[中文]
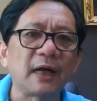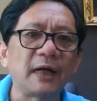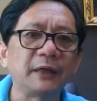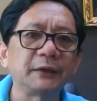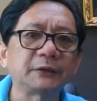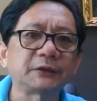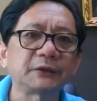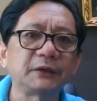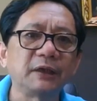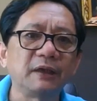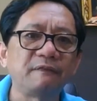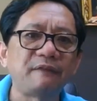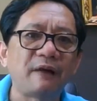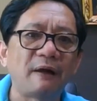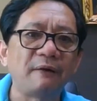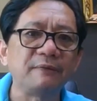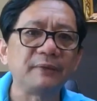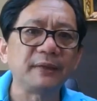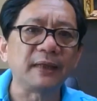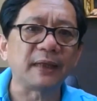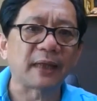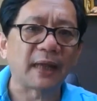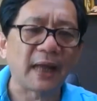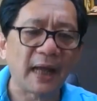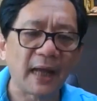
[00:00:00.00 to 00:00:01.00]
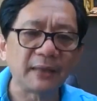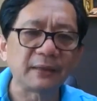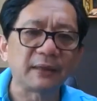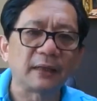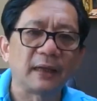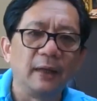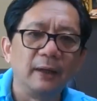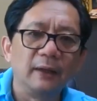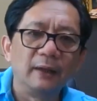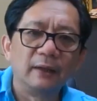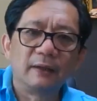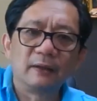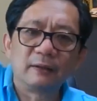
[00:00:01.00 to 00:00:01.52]
看视力范围内看
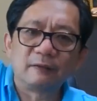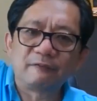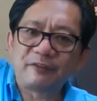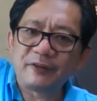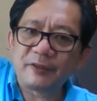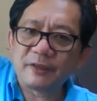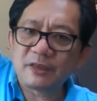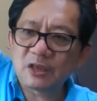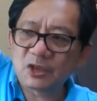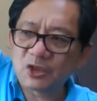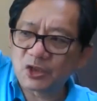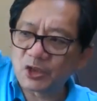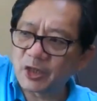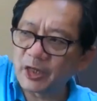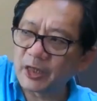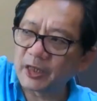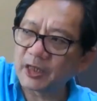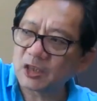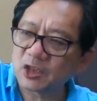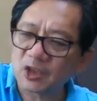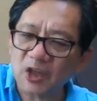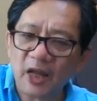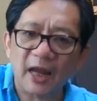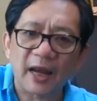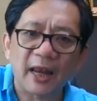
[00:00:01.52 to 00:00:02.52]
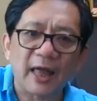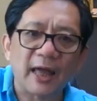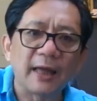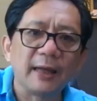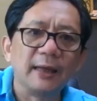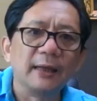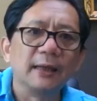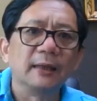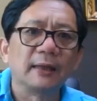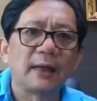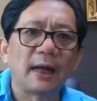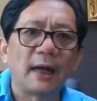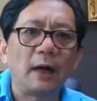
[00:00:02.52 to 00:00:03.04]
见飞机斜着下来，
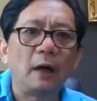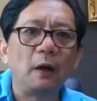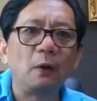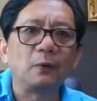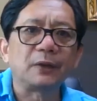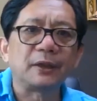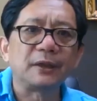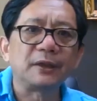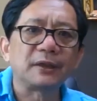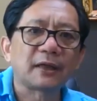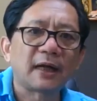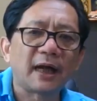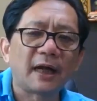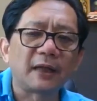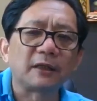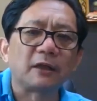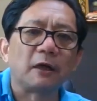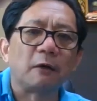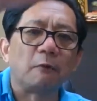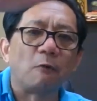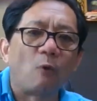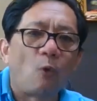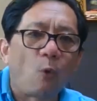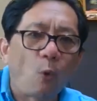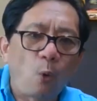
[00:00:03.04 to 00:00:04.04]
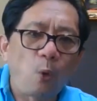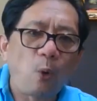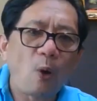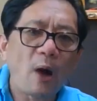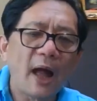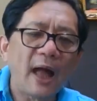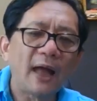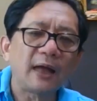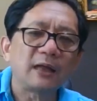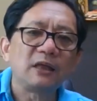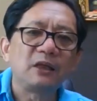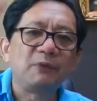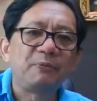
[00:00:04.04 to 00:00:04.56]
然后人家看见
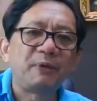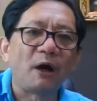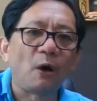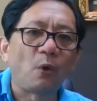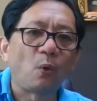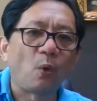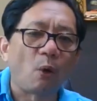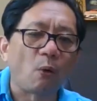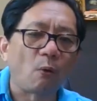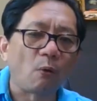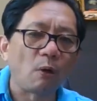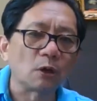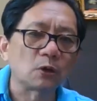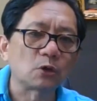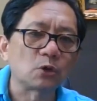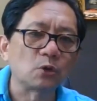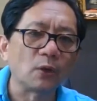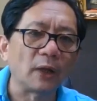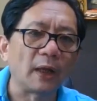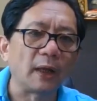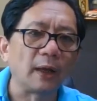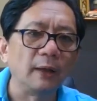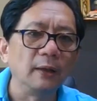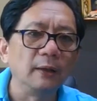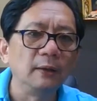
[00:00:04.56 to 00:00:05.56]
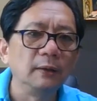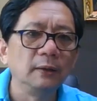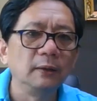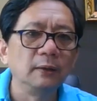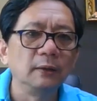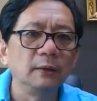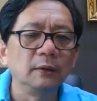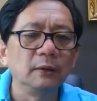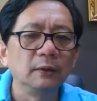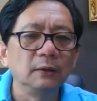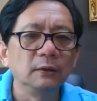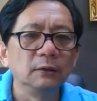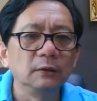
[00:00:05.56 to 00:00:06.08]
哗一片火光出来了，
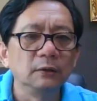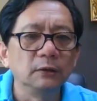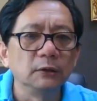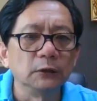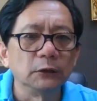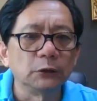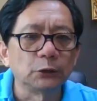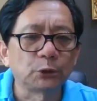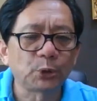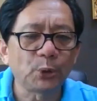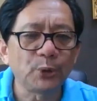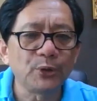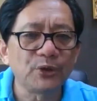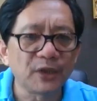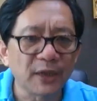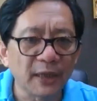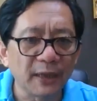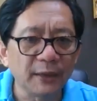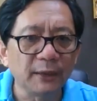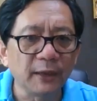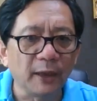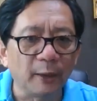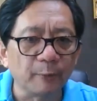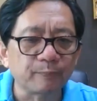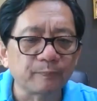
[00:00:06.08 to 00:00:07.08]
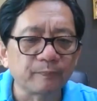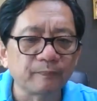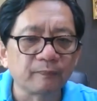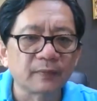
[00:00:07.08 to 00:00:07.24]
瞬间的，